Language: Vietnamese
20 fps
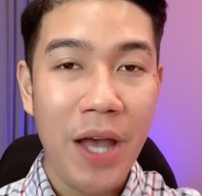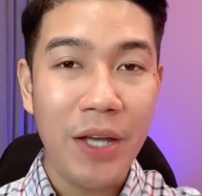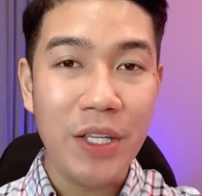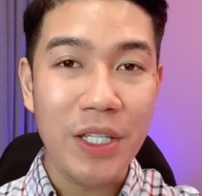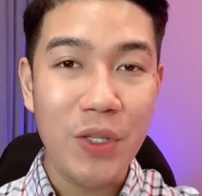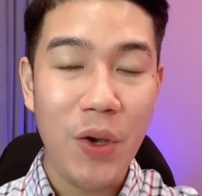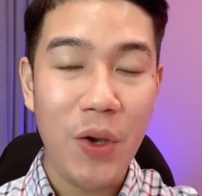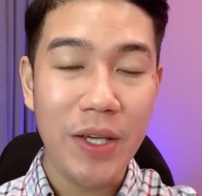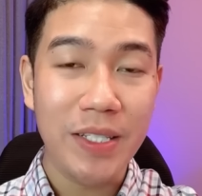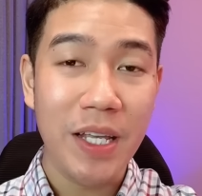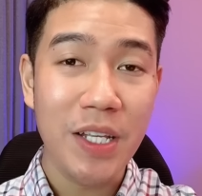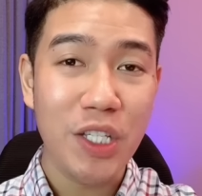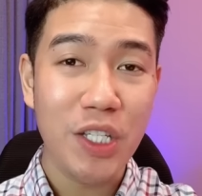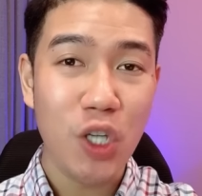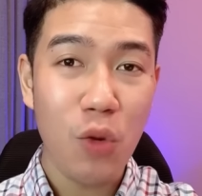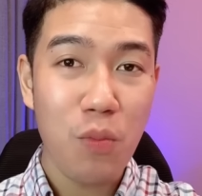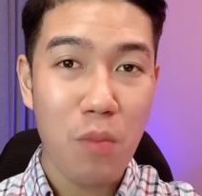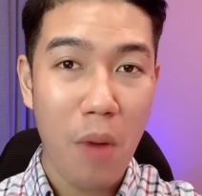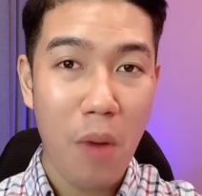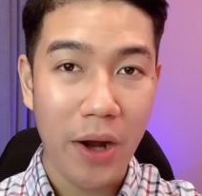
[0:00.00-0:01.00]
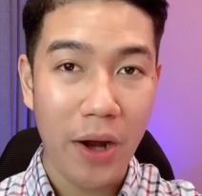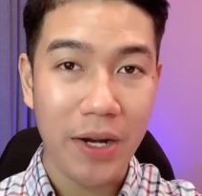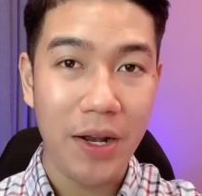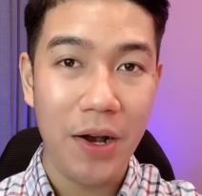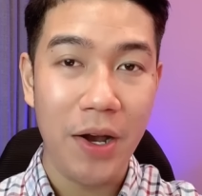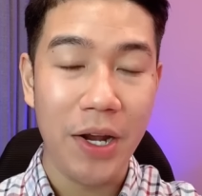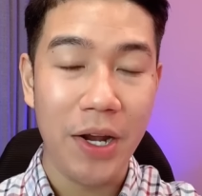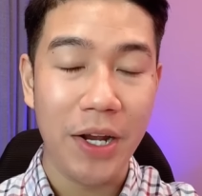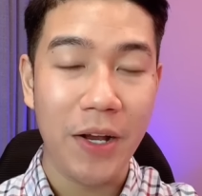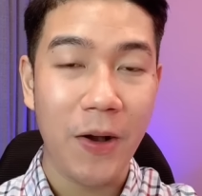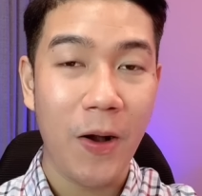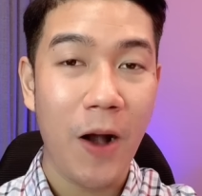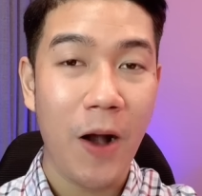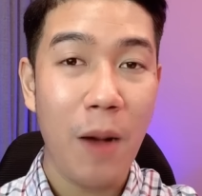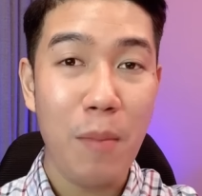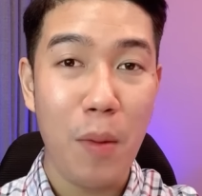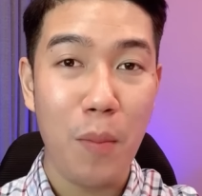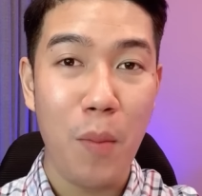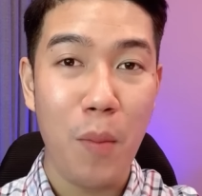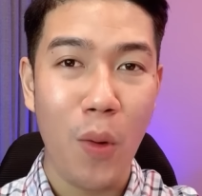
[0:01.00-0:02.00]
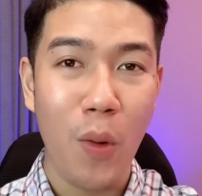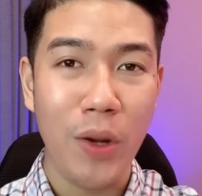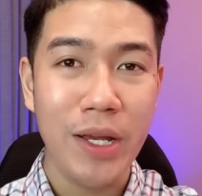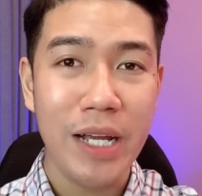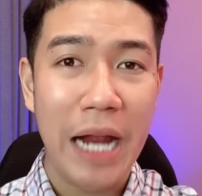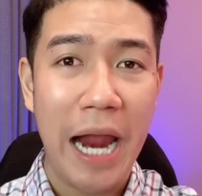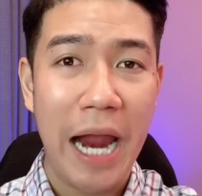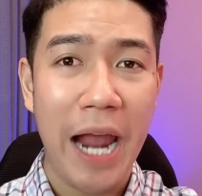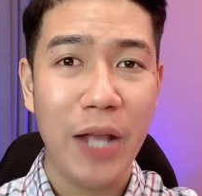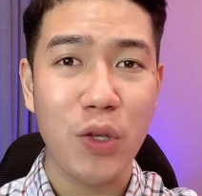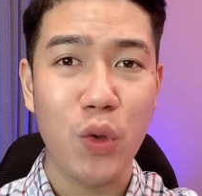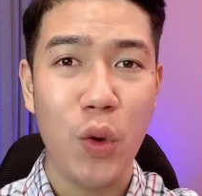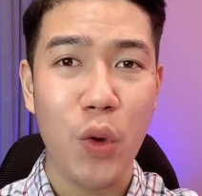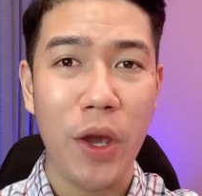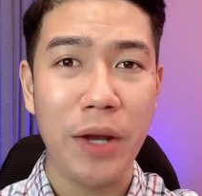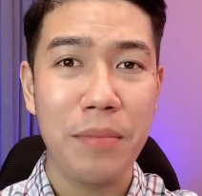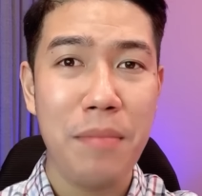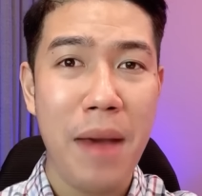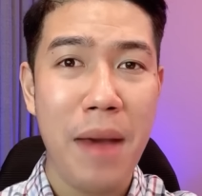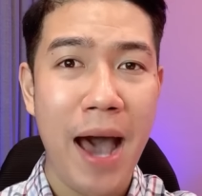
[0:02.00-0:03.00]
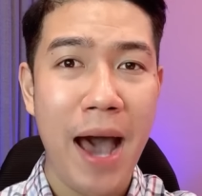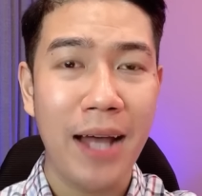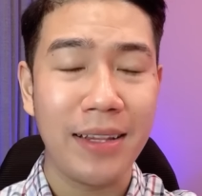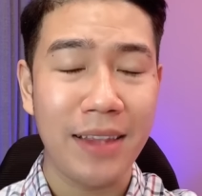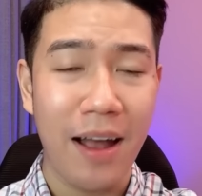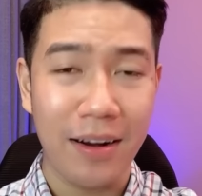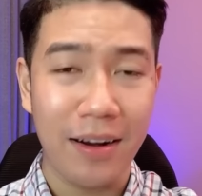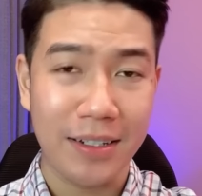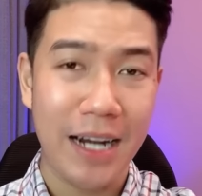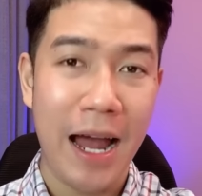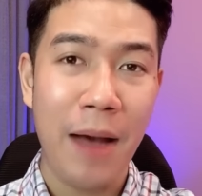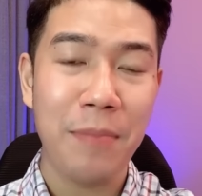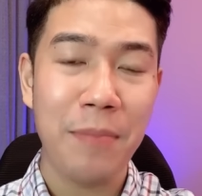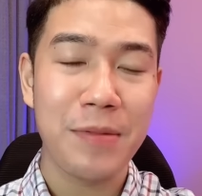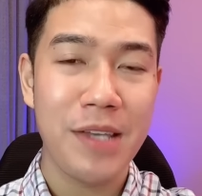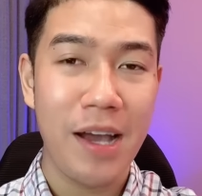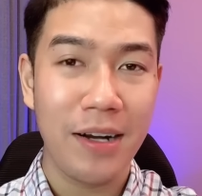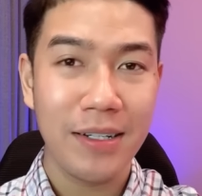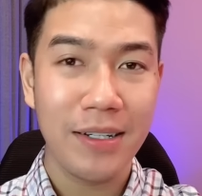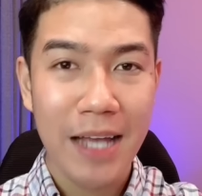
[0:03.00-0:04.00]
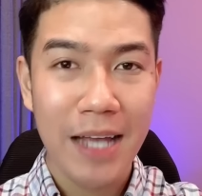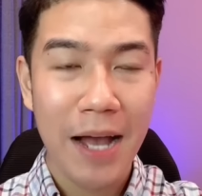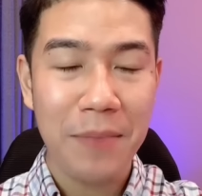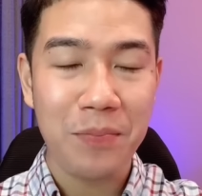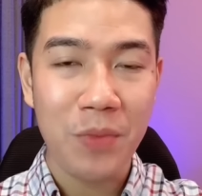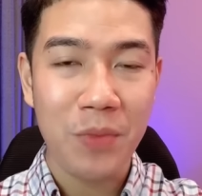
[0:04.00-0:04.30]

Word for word: Duy xin chúc mọi người có một buổi nghe chuyện ma thật là hấp dẫn nha.